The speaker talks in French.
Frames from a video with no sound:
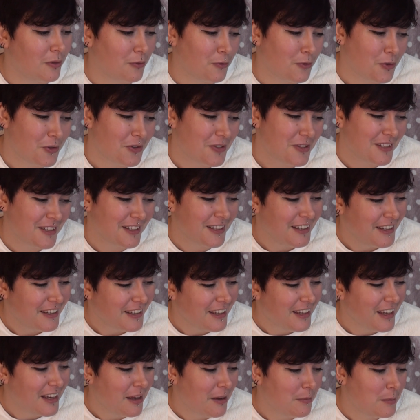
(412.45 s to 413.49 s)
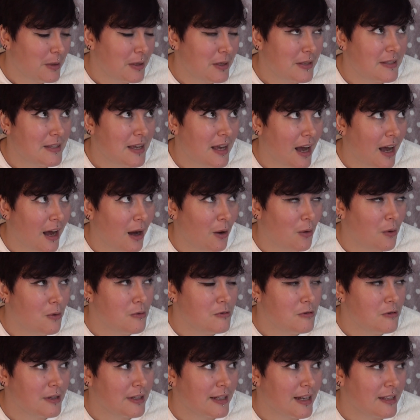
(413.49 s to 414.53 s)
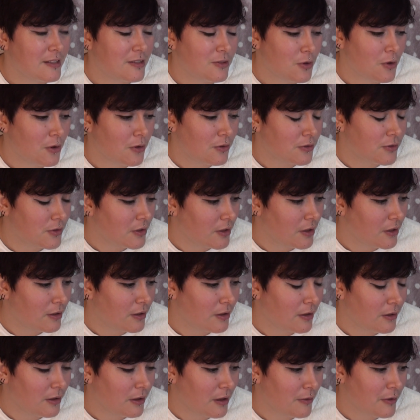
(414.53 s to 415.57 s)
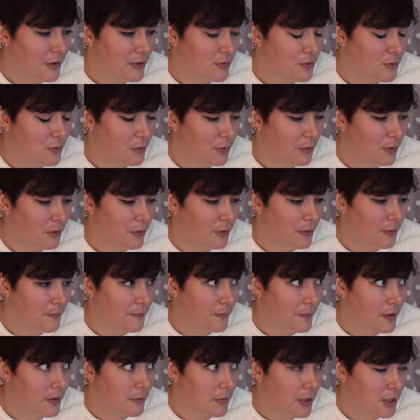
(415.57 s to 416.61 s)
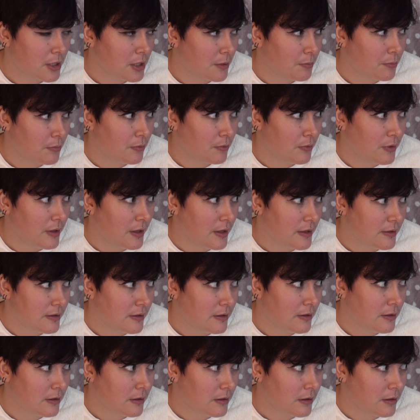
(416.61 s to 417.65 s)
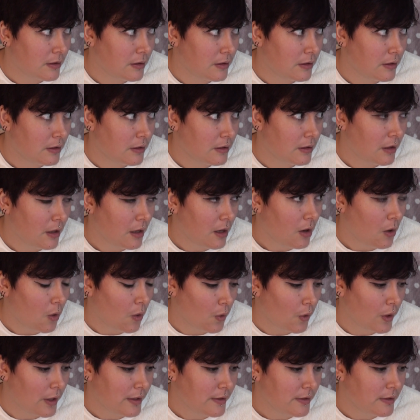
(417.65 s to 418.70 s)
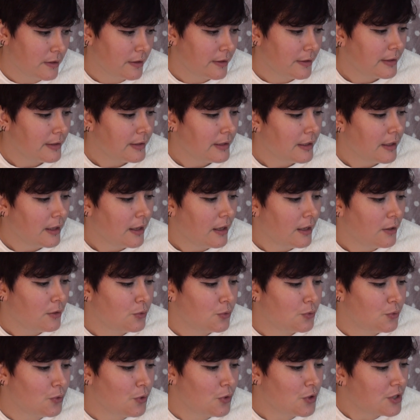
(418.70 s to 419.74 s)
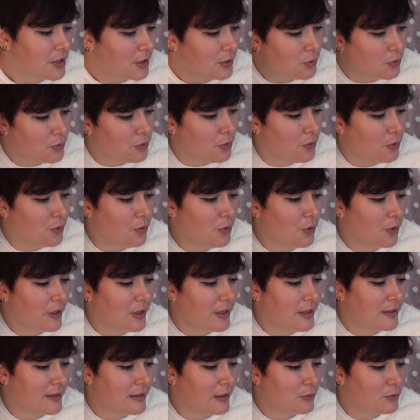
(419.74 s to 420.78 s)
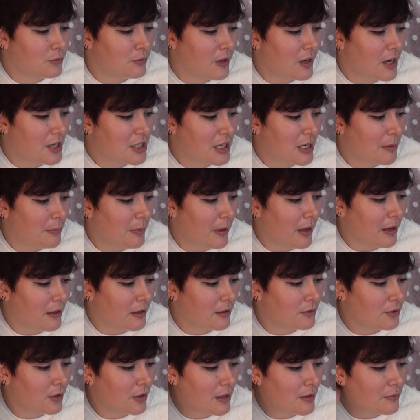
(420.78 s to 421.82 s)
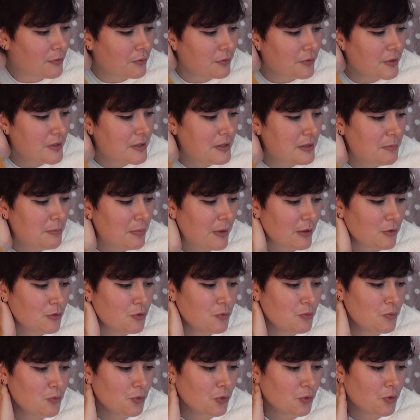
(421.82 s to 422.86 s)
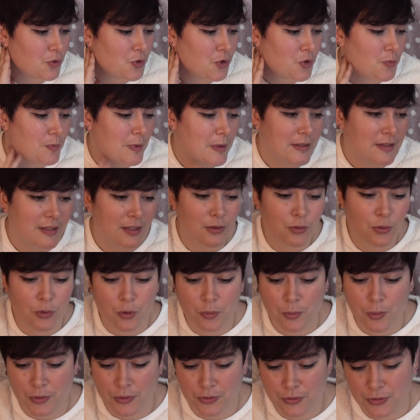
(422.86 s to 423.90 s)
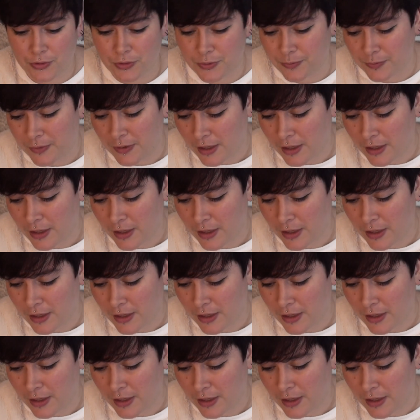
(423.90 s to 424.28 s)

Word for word: en français. Mais c'est Howl Castle, euh, la version euh, eh ben, japonaise et anglaise. Du coup, le château de Hurle est un ouvrage à part dans la fantaisie plein d'humour, de suspense et de romance.